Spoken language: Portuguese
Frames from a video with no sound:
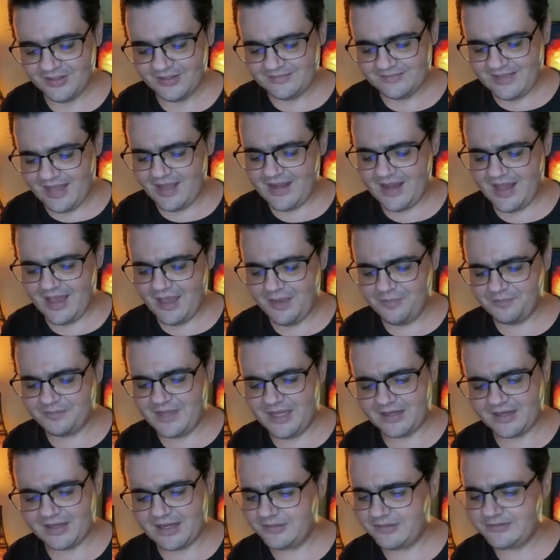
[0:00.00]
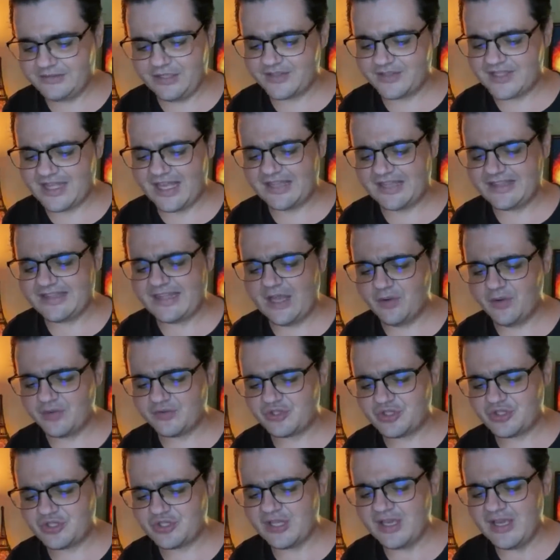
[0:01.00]
Deré, minha can, Deus é
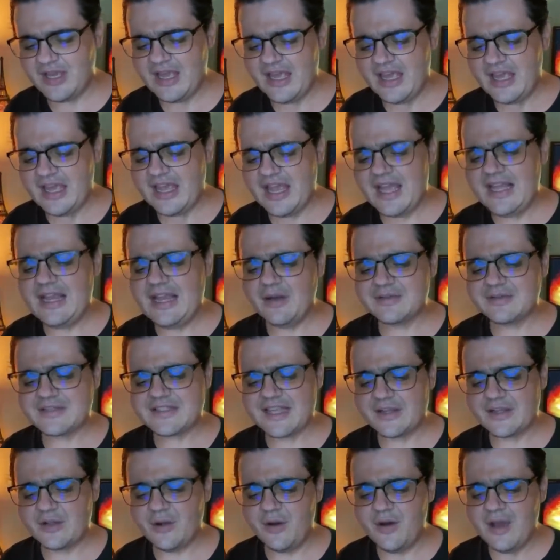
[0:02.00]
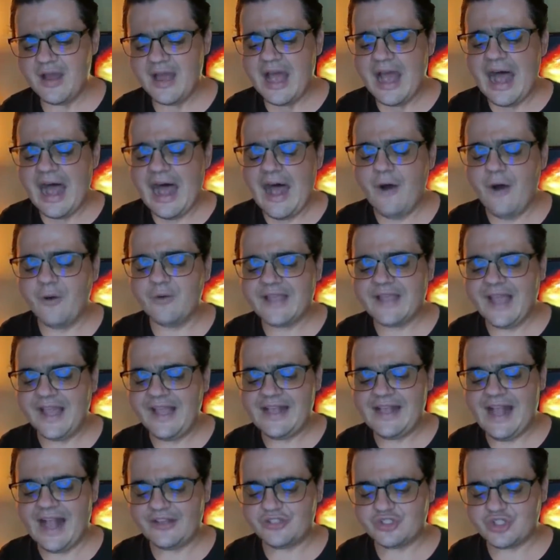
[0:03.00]
Deus. Ele é o Senhor.
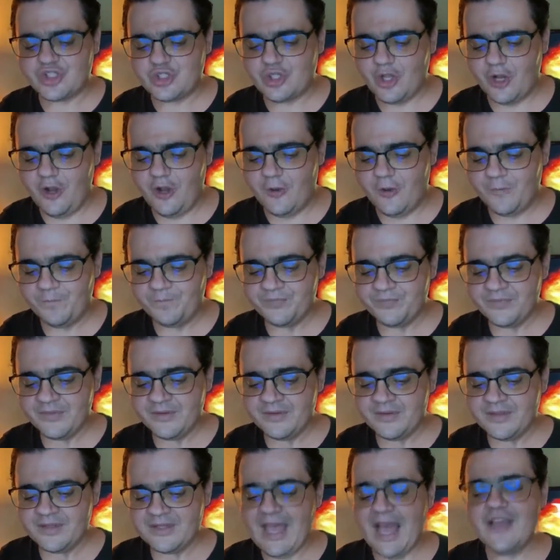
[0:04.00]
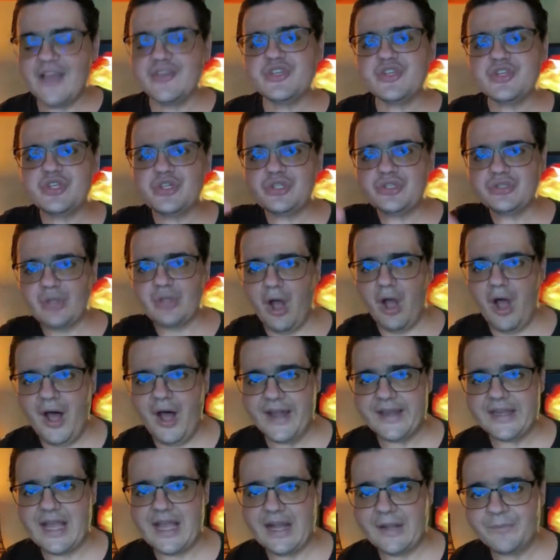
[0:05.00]
Alguém achou que a
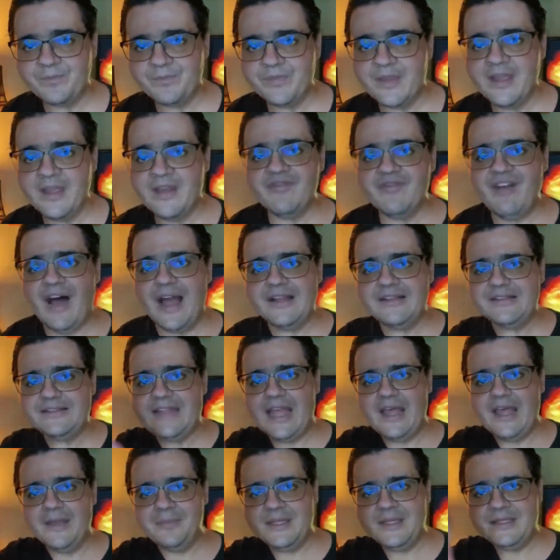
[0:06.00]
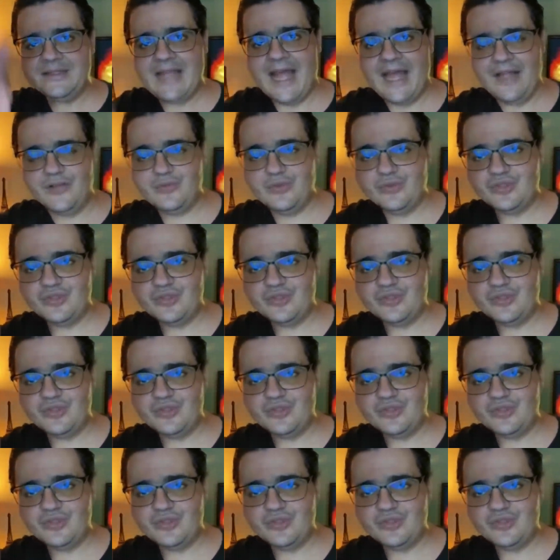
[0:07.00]
história vai terminar do